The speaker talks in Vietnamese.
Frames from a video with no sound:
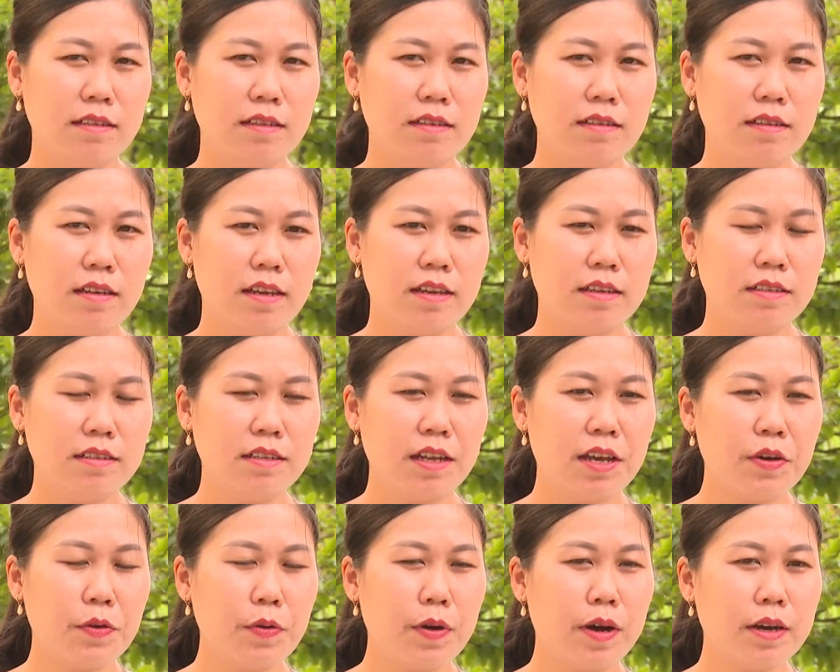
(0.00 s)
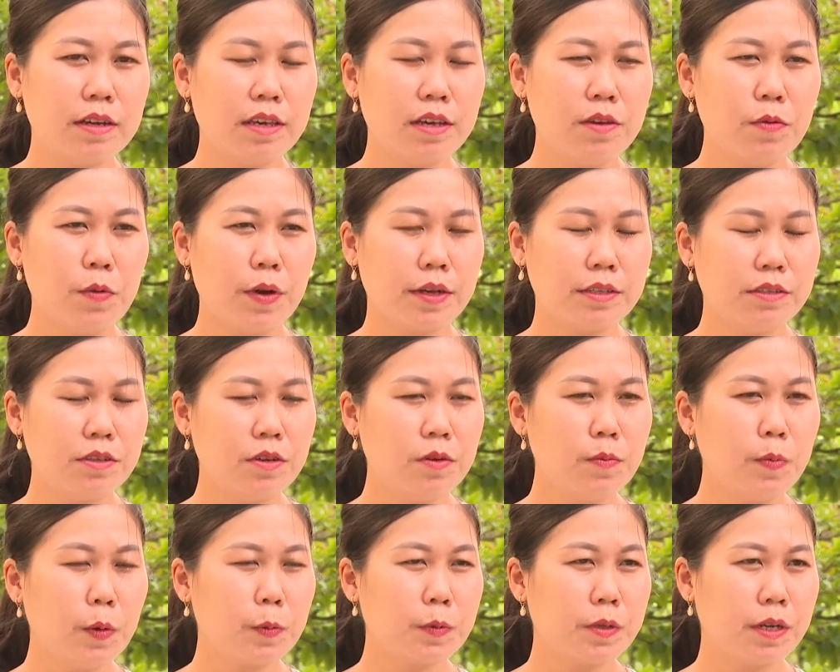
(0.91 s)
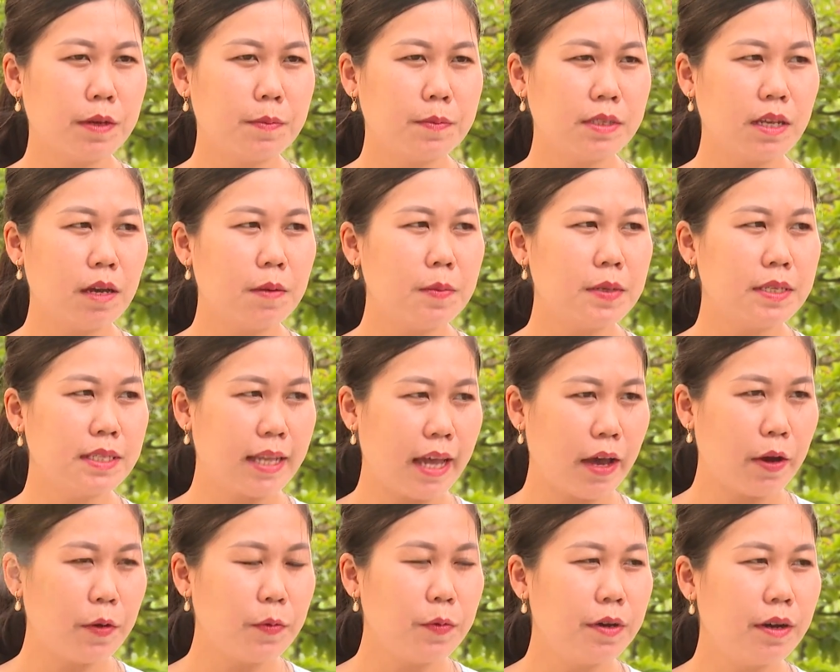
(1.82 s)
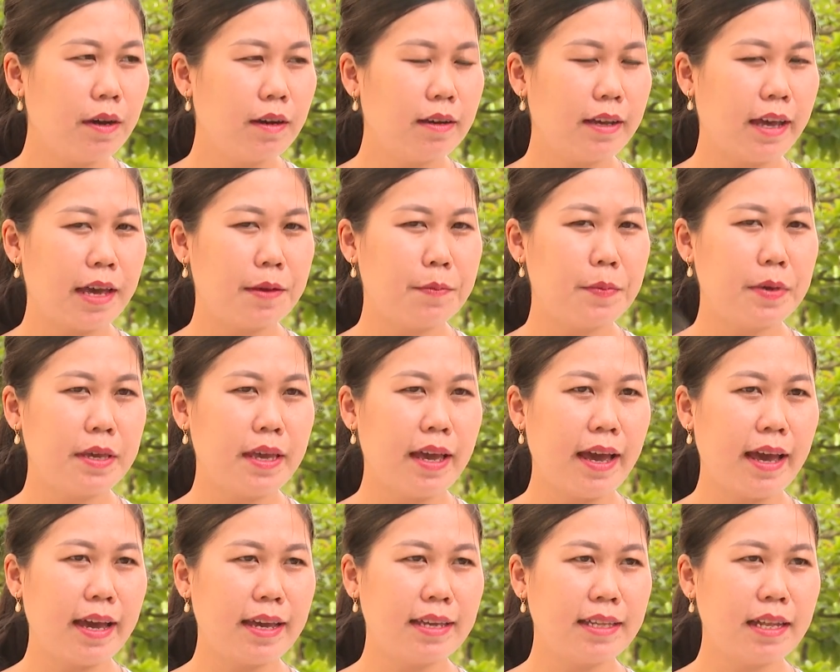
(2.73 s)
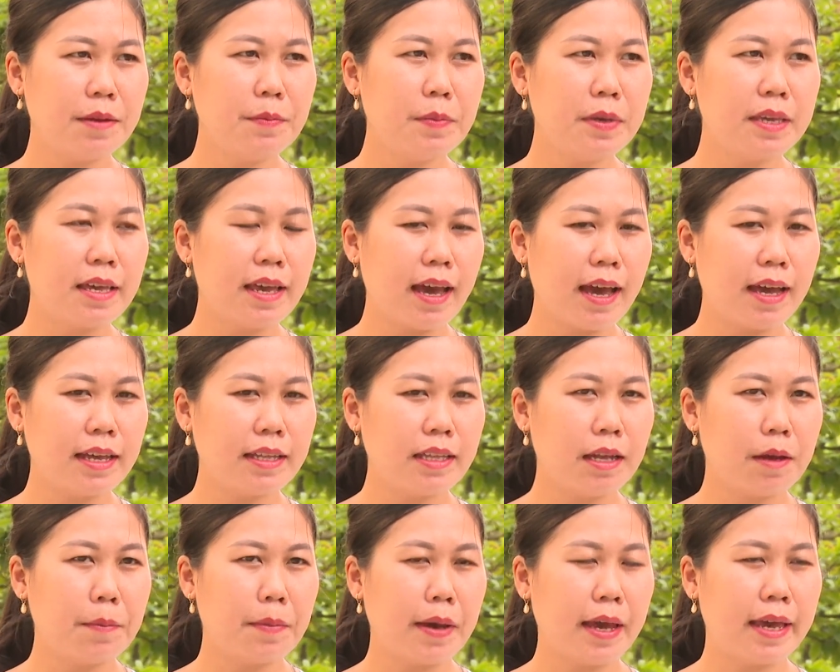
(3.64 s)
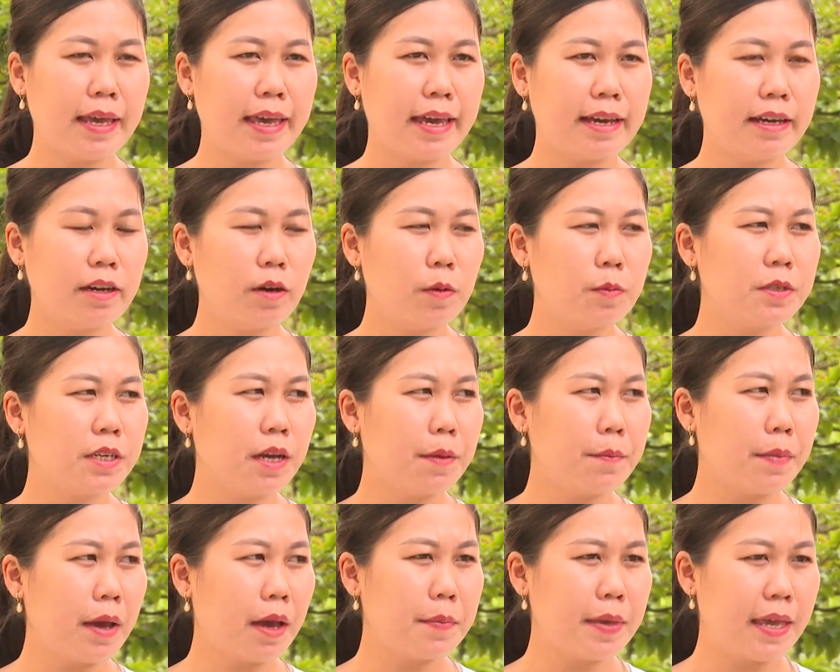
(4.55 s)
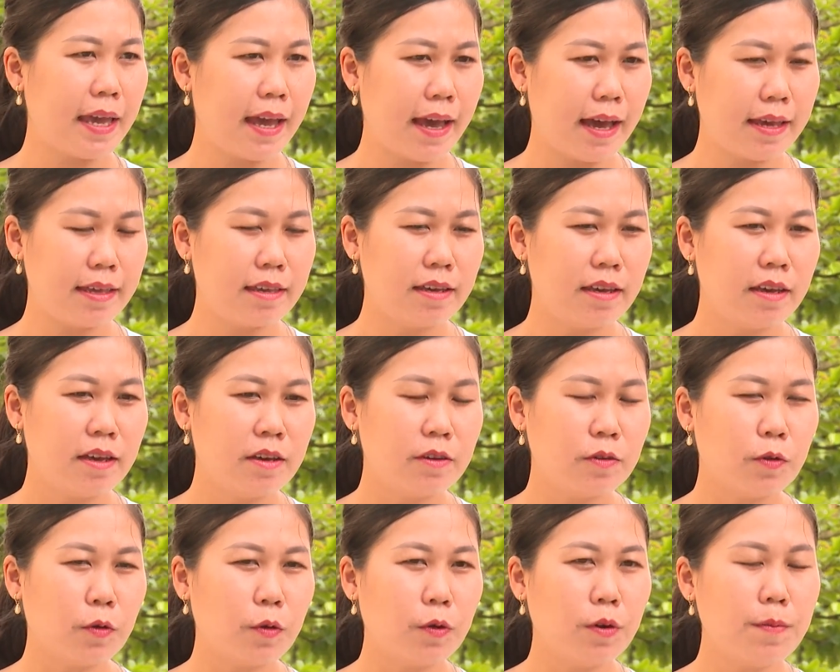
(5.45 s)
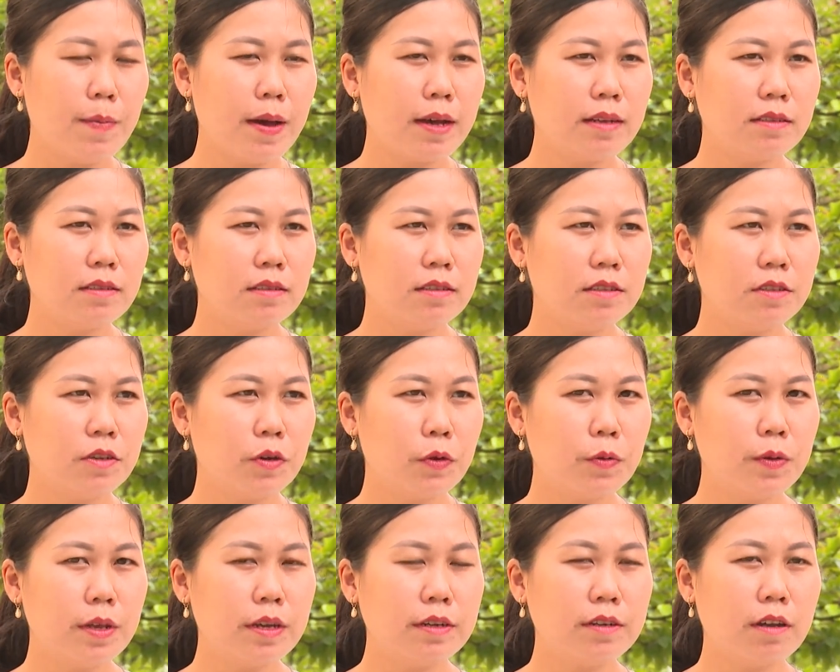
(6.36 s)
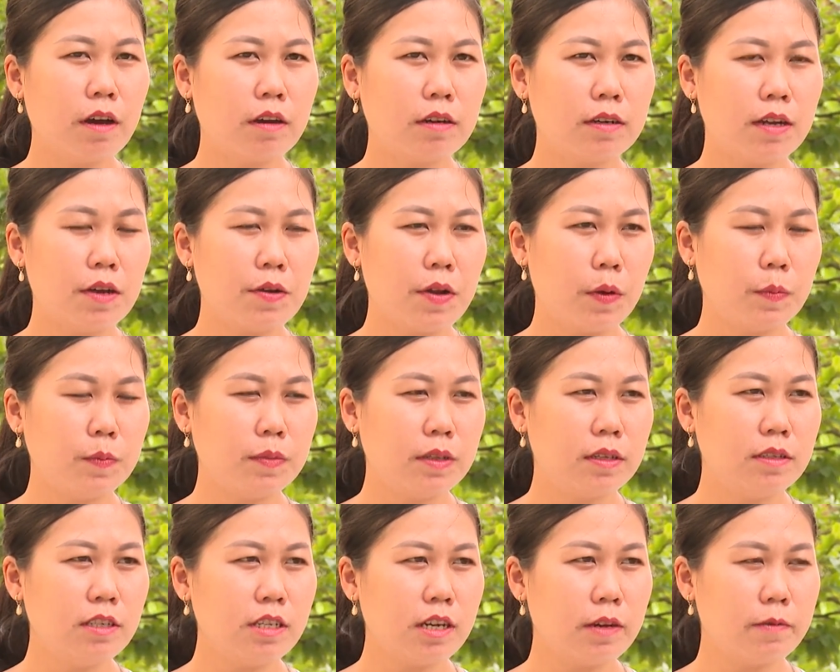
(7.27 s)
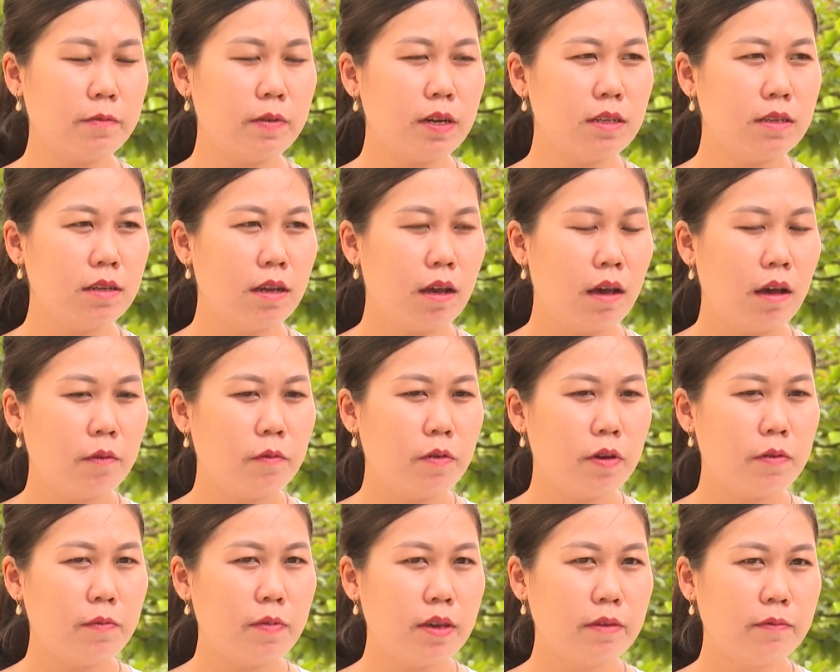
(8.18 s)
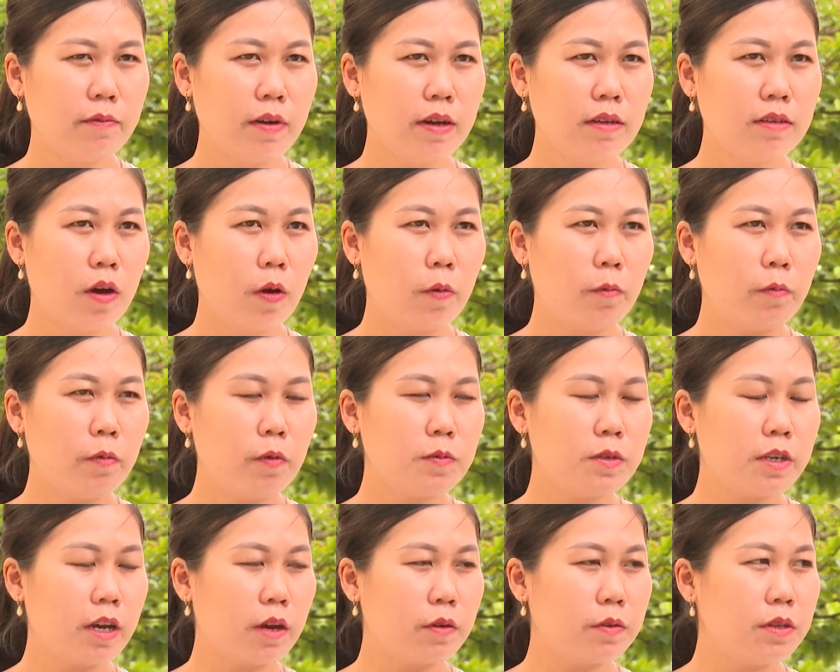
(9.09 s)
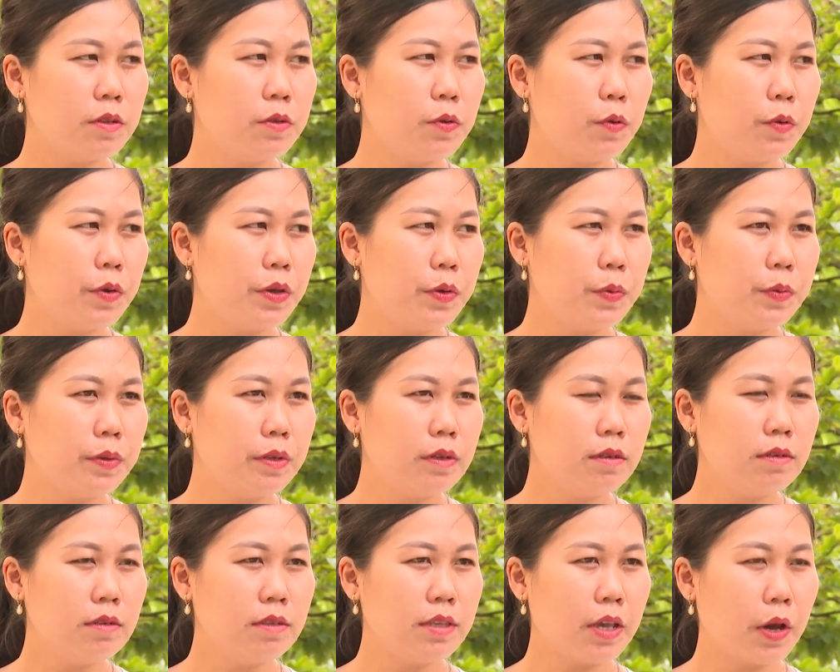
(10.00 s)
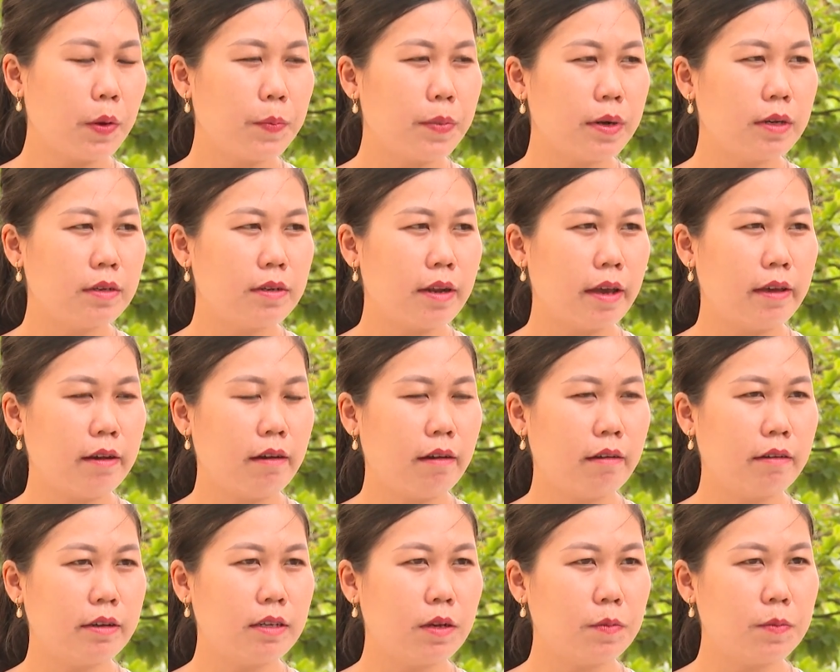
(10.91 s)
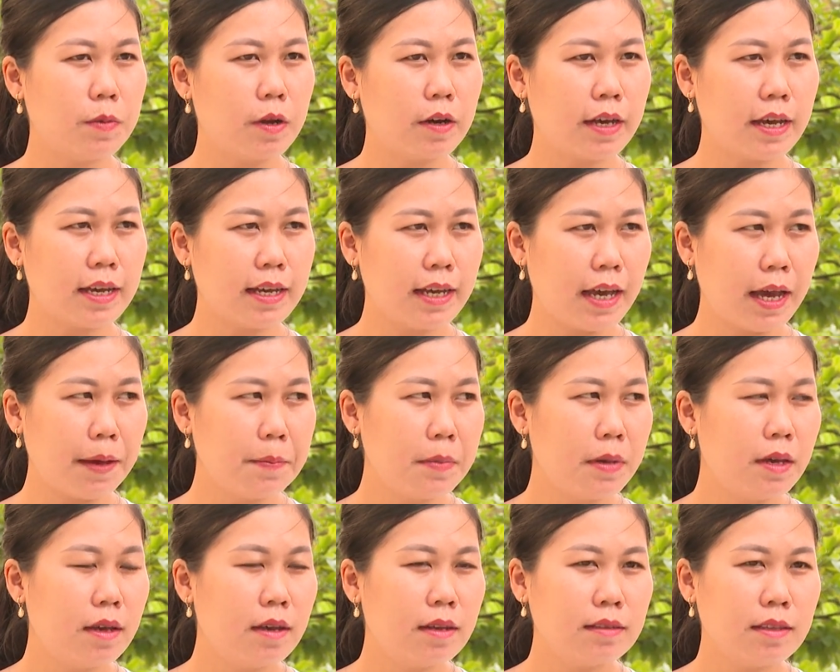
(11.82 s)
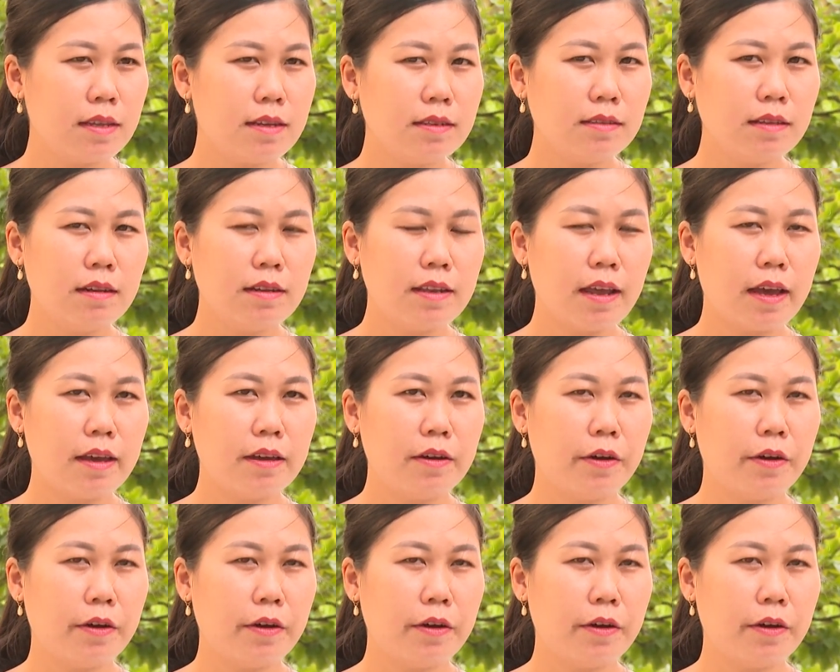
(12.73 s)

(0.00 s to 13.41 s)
Thực hiện theo à, kế hoạch số 166 à, ngày 12 tháng 12 năm 2022 của Ban Thường vụ Liên đoàn Lao động tỉnh Trà Vinh về việc phát động phong trào thi đua yêu nước chào mừng Đại hội Công đoàn các cấp, tiến tới Đại